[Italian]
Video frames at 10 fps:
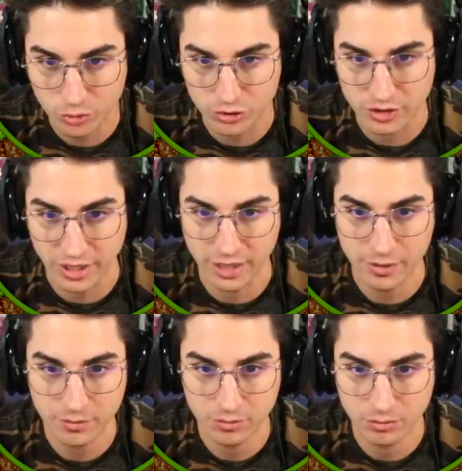più di
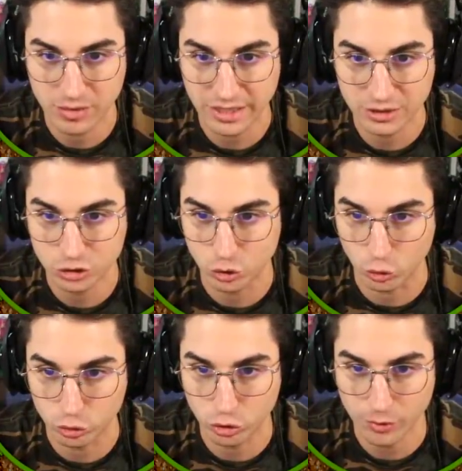te, mi hai
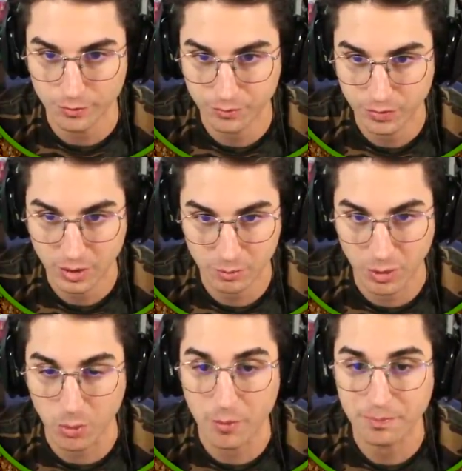distrutto,
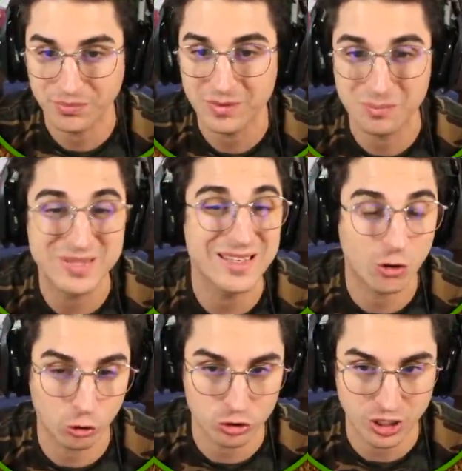proprio
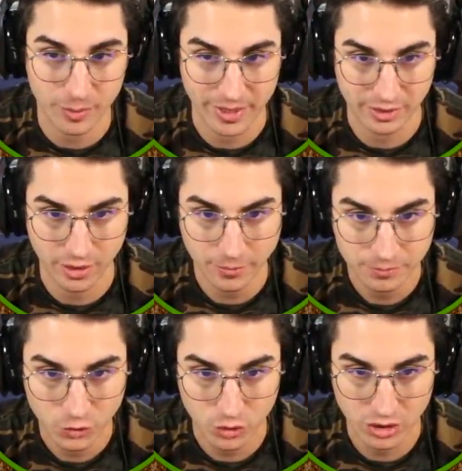psicologicamente.
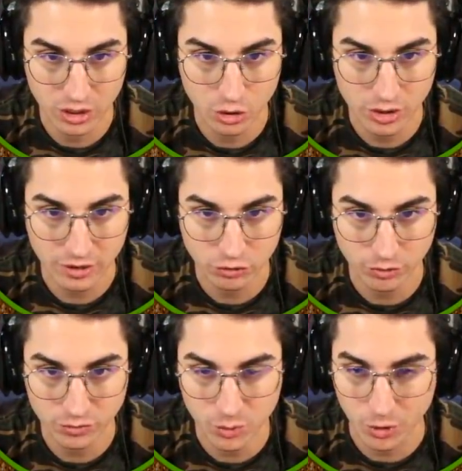Quindi io
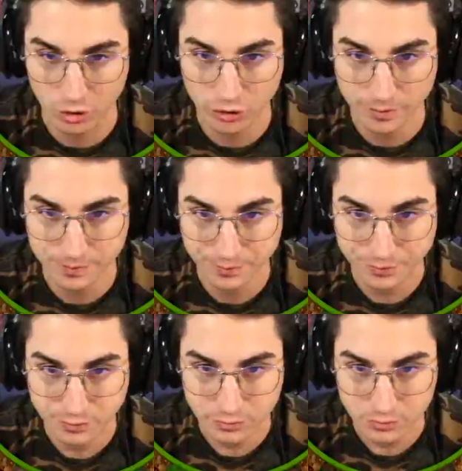adesso ti porto
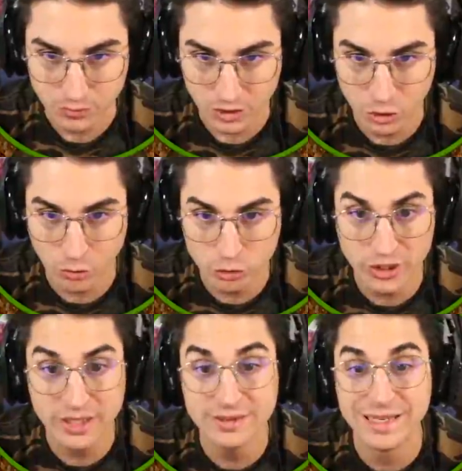andiamo giù in
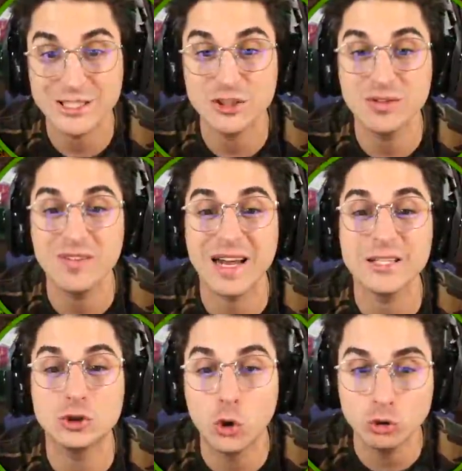cantina e ci
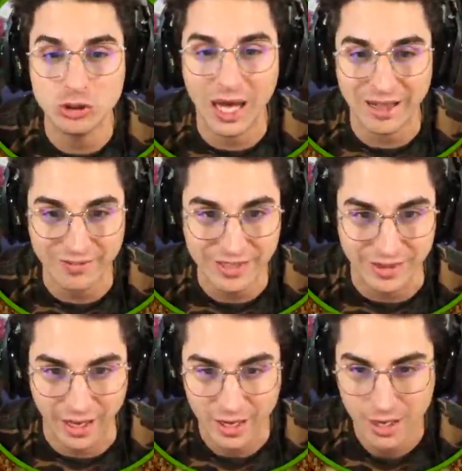vivrai tutta la
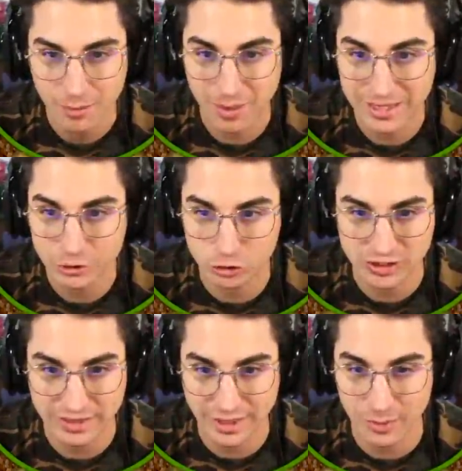vita. Maledetto
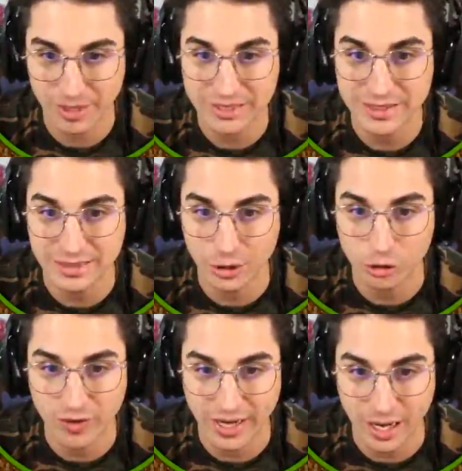Satana, perché Satana
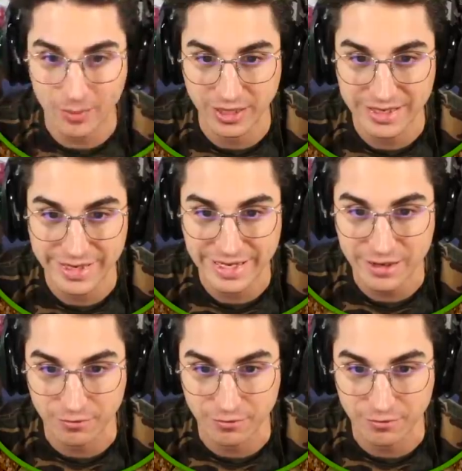dov'è che abita? Lì negli